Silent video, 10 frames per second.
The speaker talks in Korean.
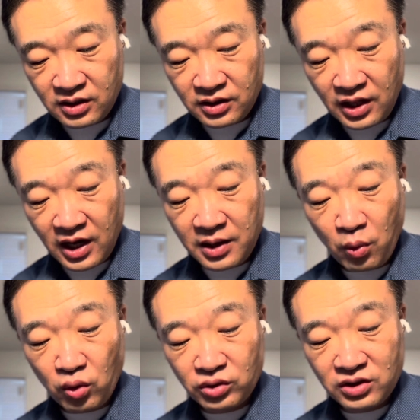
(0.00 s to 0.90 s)
내 안의
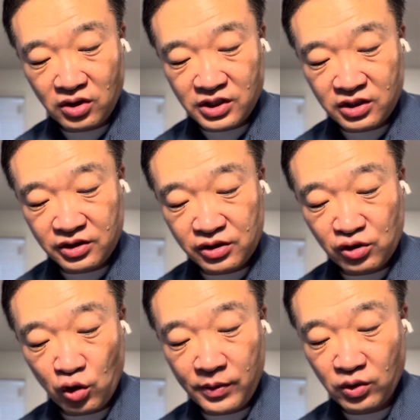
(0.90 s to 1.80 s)
모든 것이 그
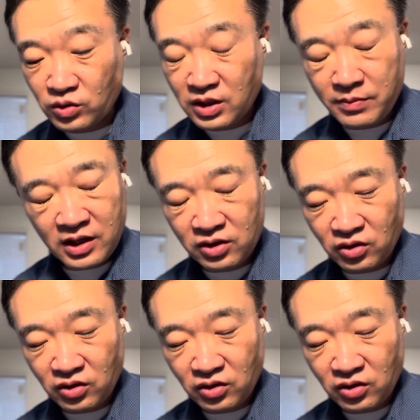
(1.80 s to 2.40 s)
즐거움에 동참하는